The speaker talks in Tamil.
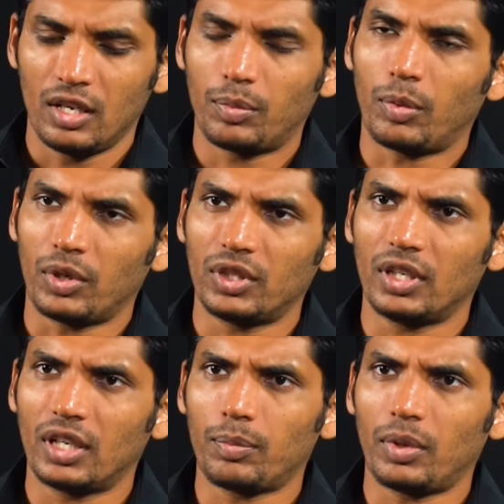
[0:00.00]
இப்போ
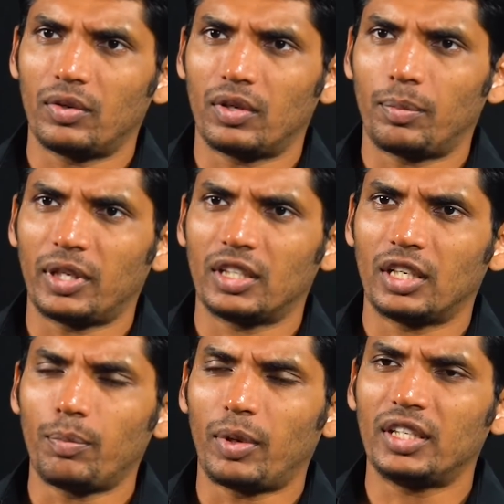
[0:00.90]
மொத்த நிரப்பளவில்
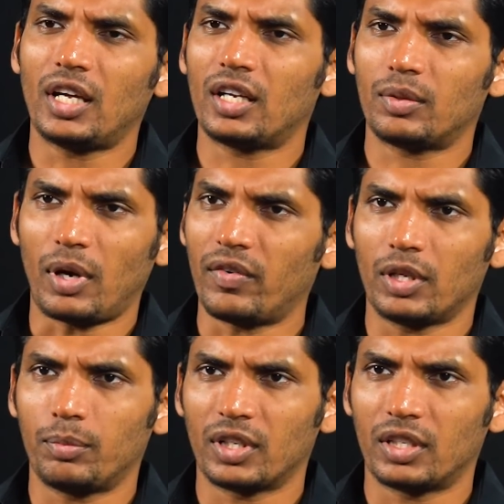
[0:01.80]
பார்த்திங்கன்னா பதினாறு
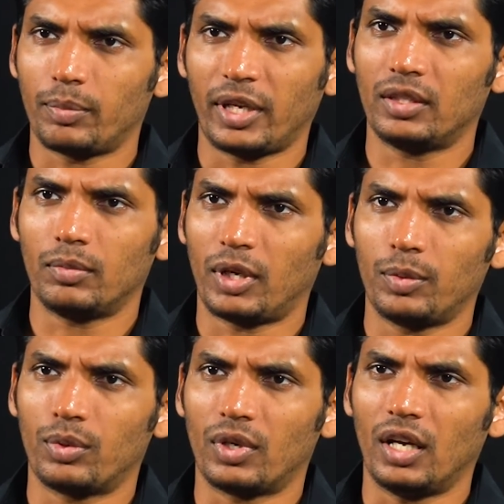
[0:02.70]
மாவட்டம் இருக்குது மை
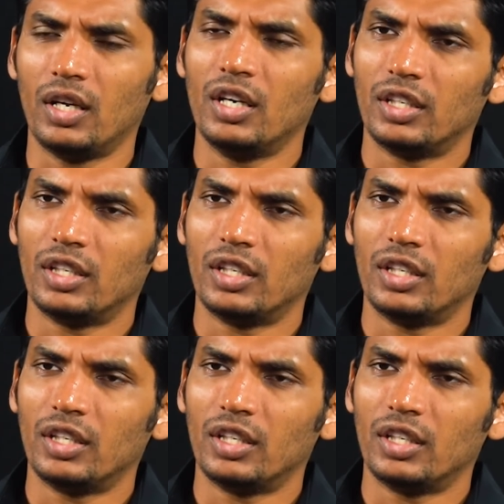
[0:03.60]
மணிப்பூரில்